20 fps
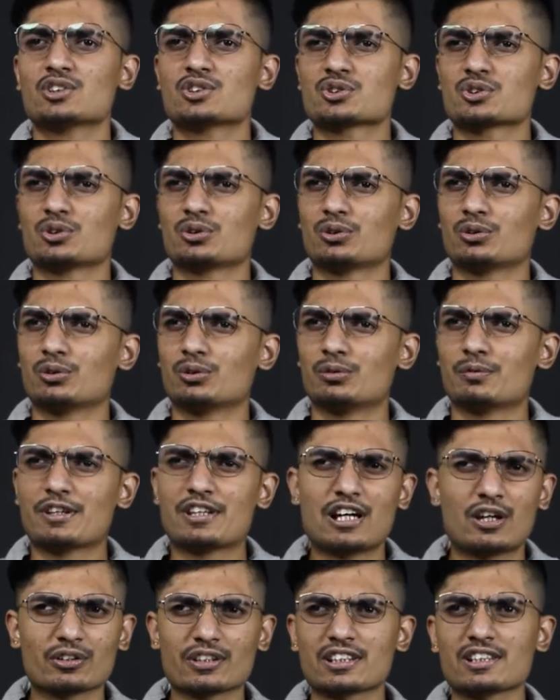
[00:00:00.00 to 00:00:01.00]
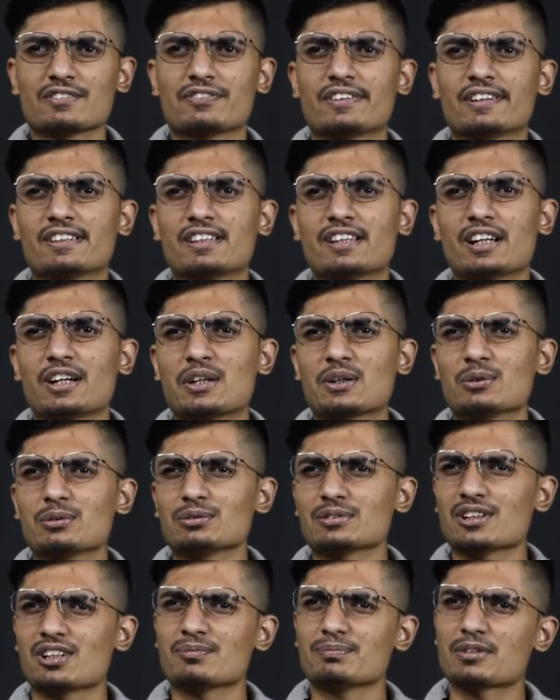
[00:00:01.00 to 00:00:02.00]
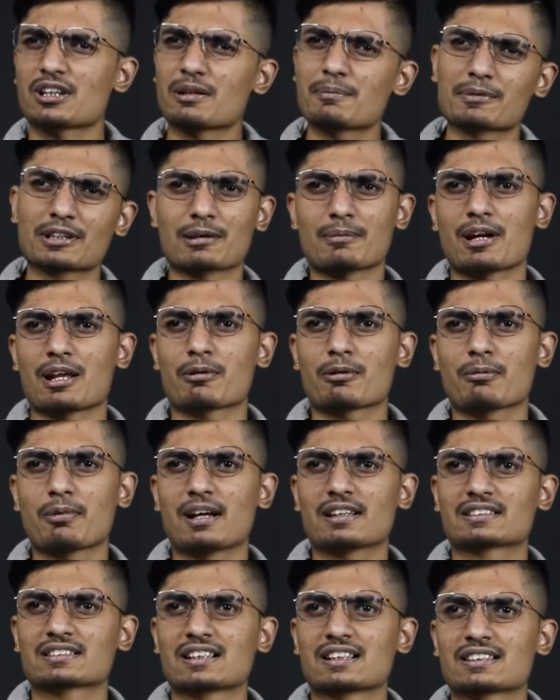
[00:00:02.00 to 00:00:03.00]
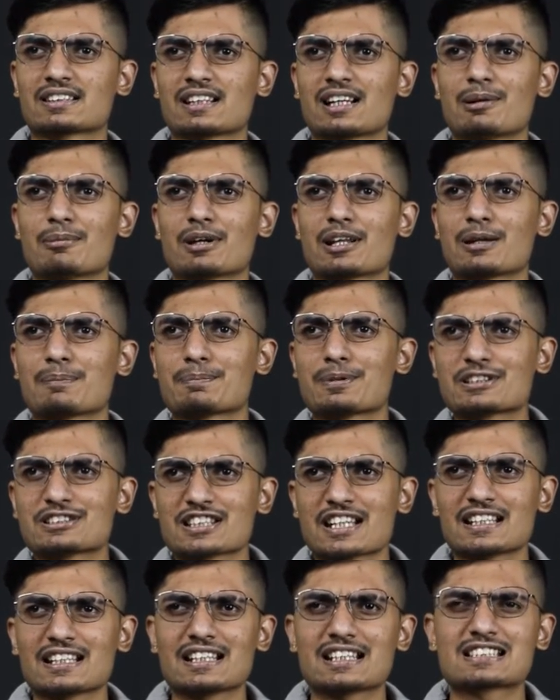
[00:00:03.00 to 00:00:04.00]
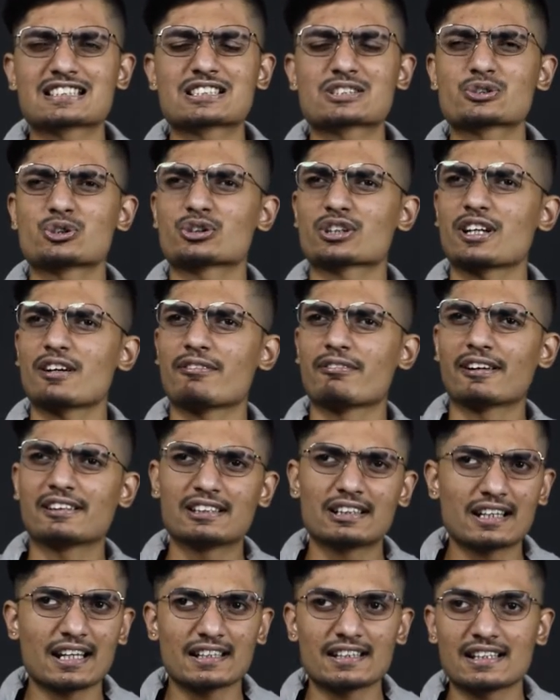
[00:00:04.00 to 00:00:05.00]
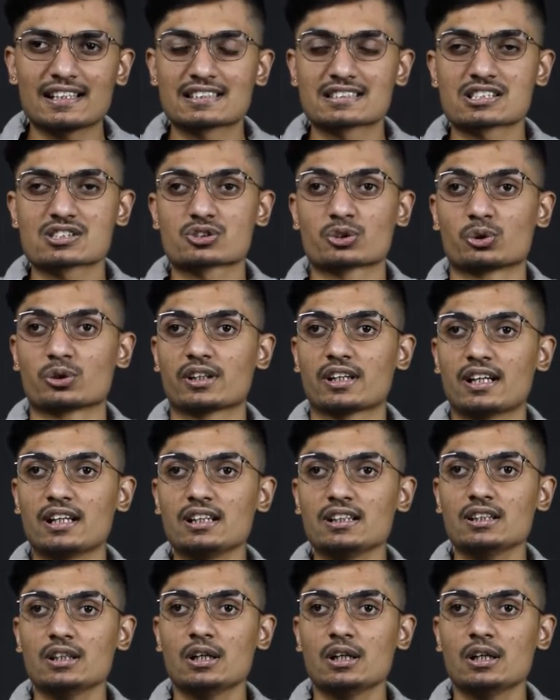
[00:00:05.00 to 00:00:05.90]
सो विदाउट एनी फर्दर ड्यू हम टीम के बारे में बात करते हैं हमारा पिच एनालिसिस हो गया वेदर एनालिसिस हो गया